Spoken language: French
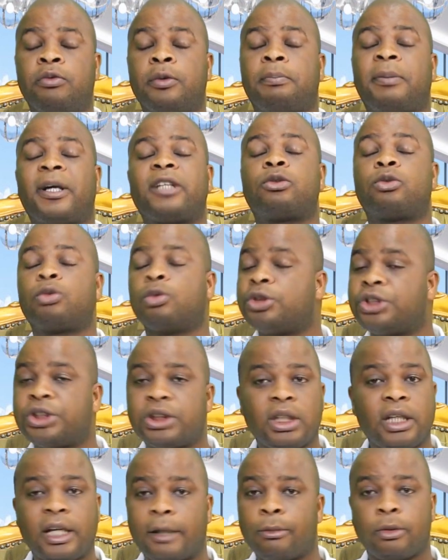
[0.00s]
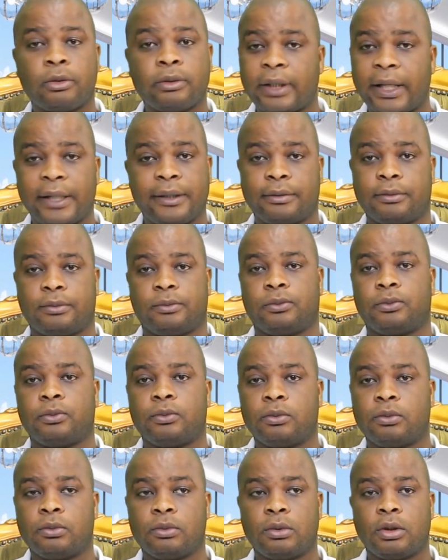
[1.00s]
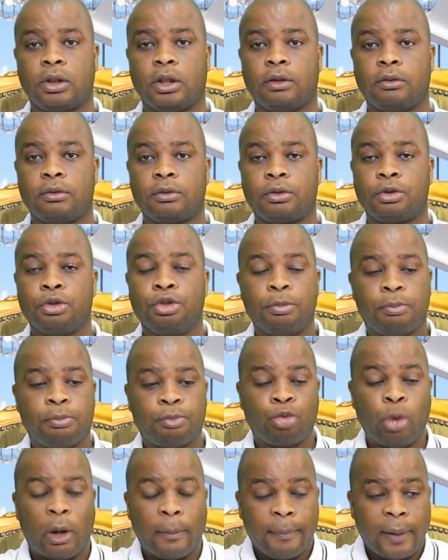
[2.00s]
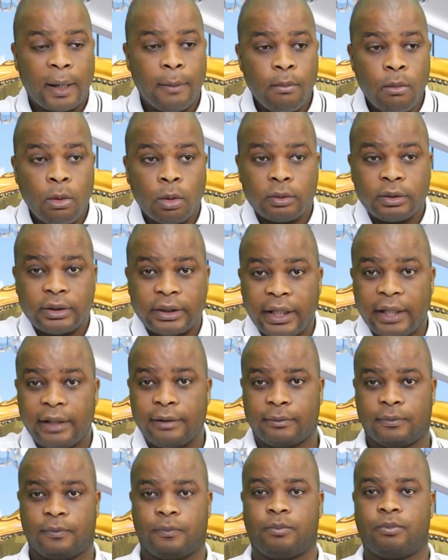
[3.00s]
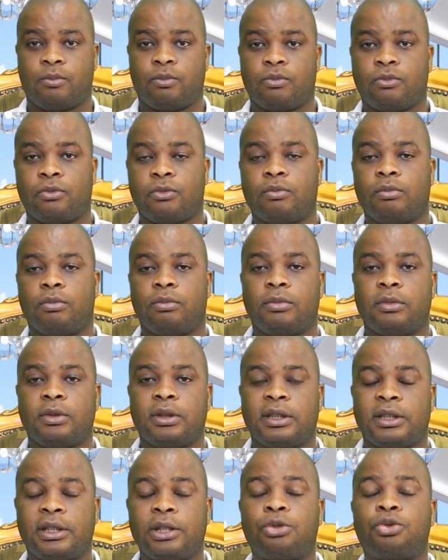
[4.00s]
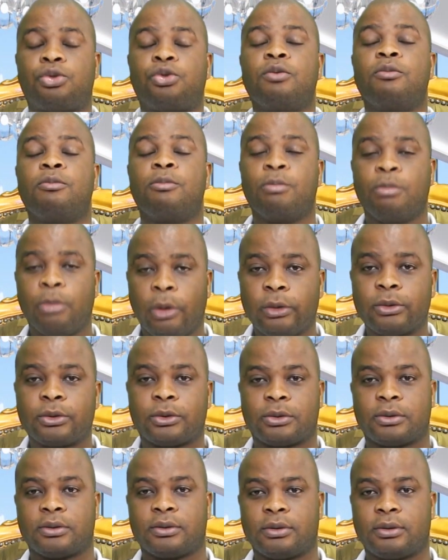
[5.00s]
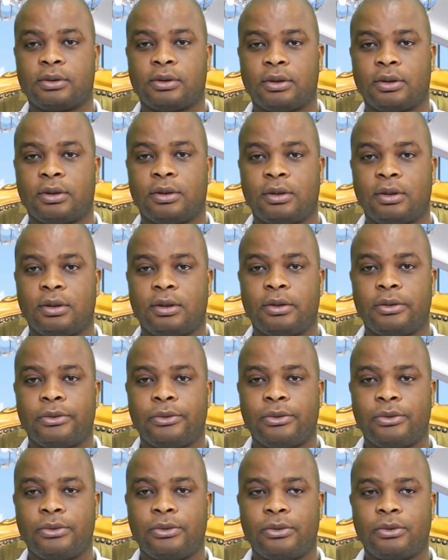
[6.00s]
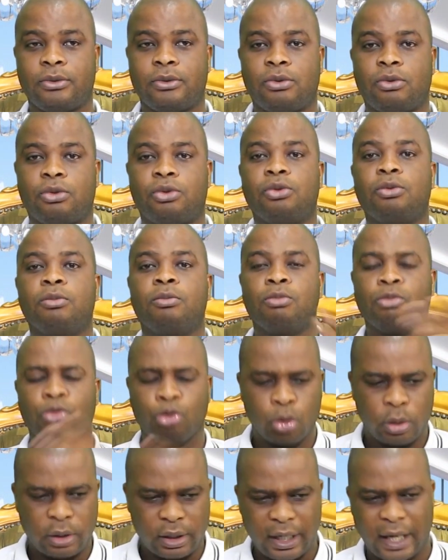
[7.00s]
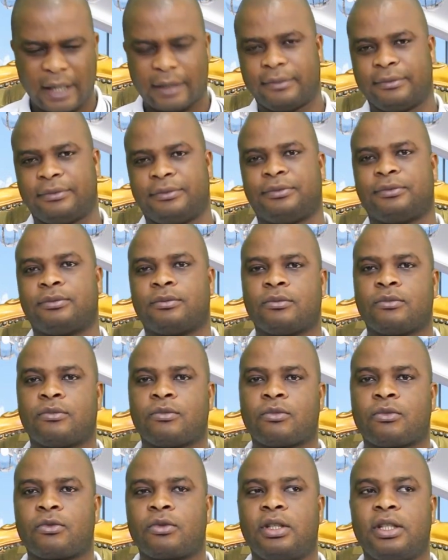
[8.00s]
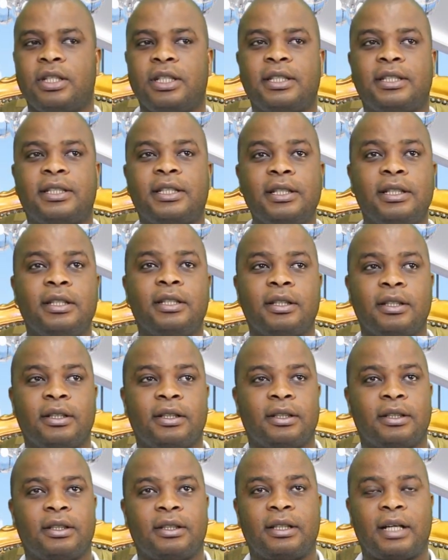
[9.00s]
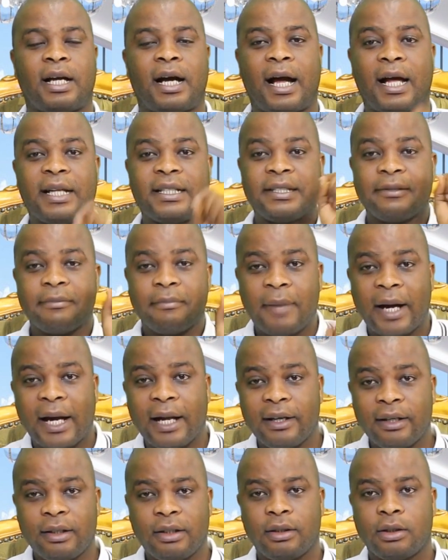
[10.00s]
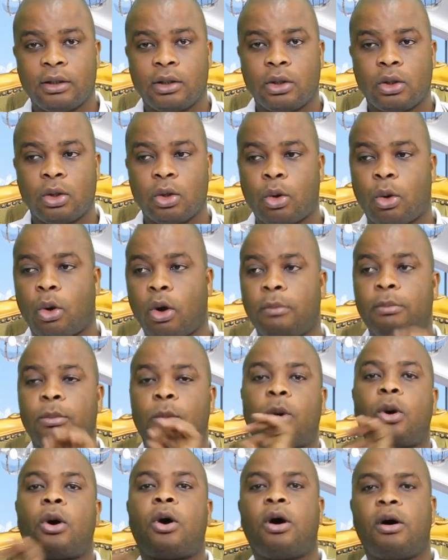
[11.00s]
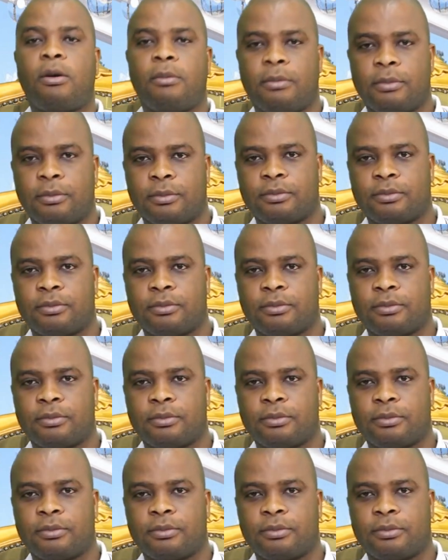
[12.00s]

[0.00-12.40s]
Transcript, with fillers: pas toucher la montagne. Tu ne dois pas monter. Si tu montes, tu mourras. Il dit, animal comme homme,